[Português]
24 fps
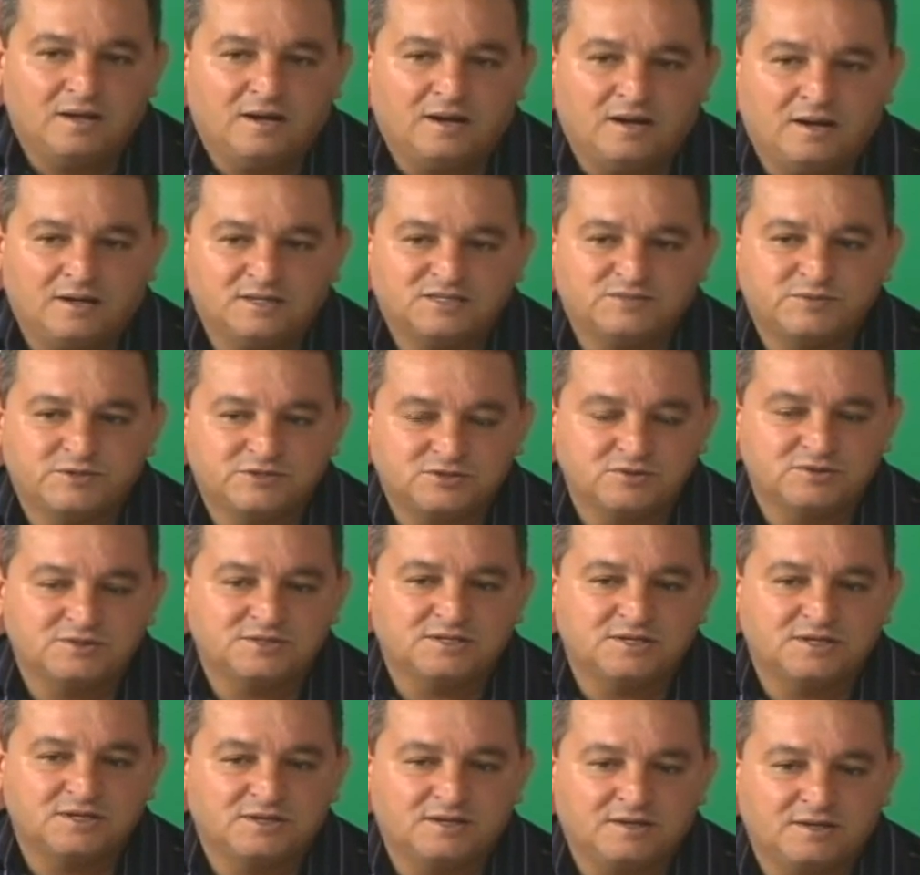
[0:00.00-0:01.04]
as
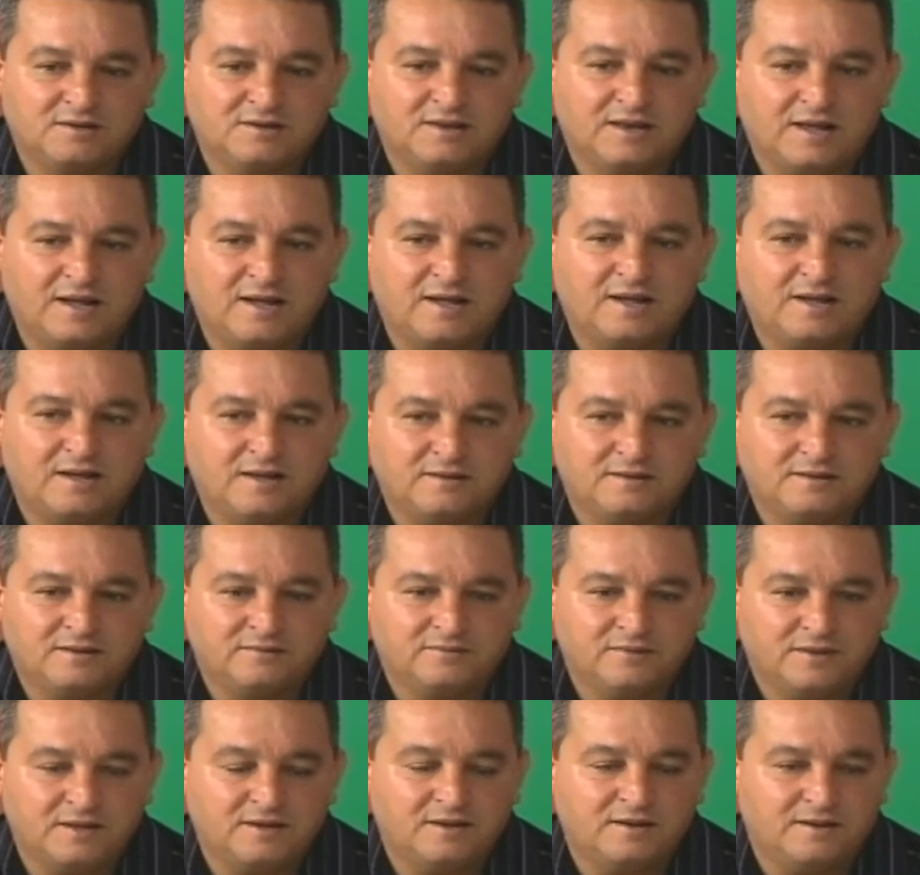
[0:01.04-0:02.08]
pessoas que, que lá
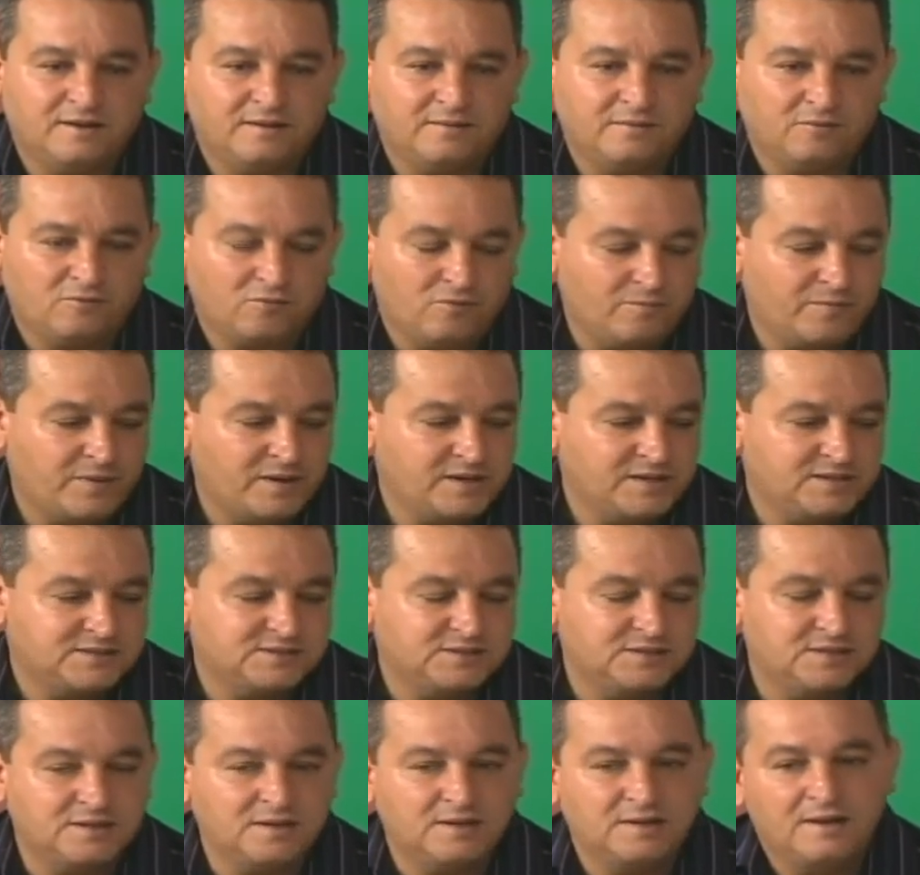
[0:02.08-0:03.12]
né,
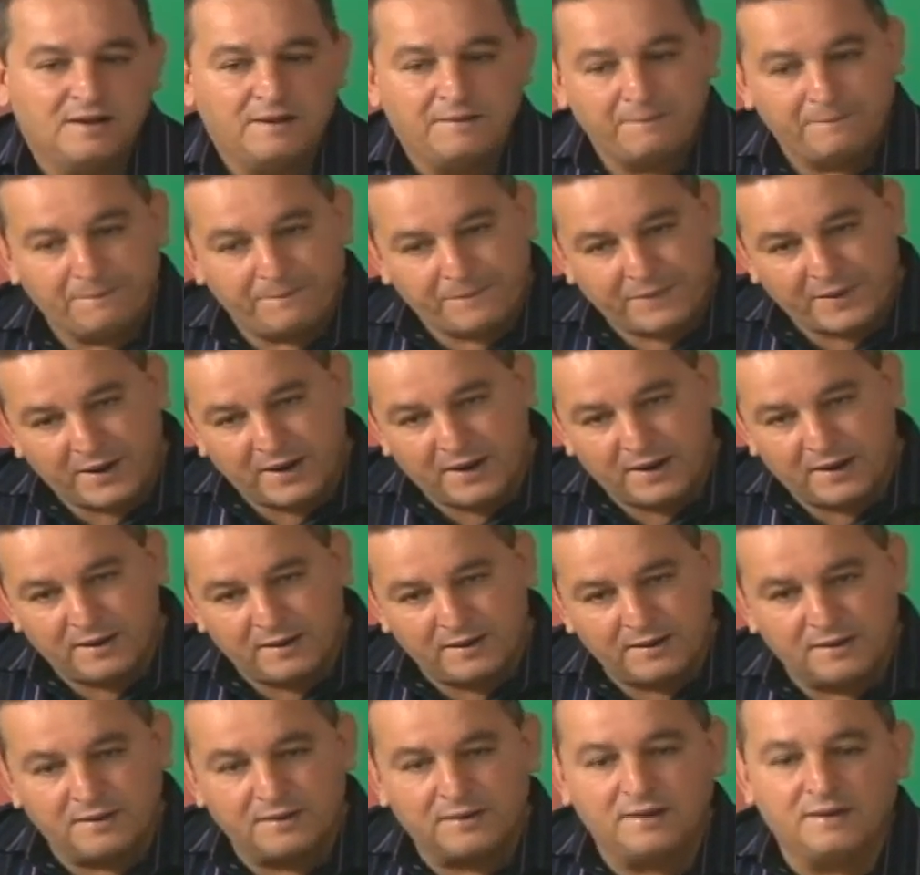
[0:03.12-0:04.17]
comparecerem
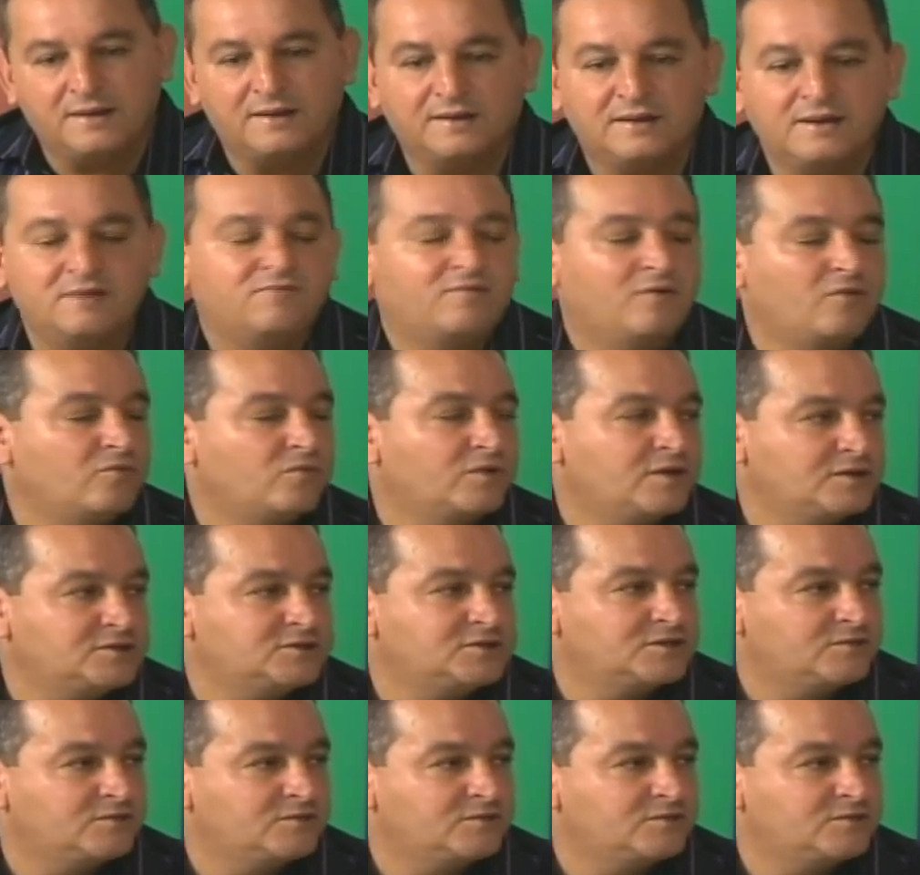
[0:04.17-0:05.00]
para é, levar um quilo de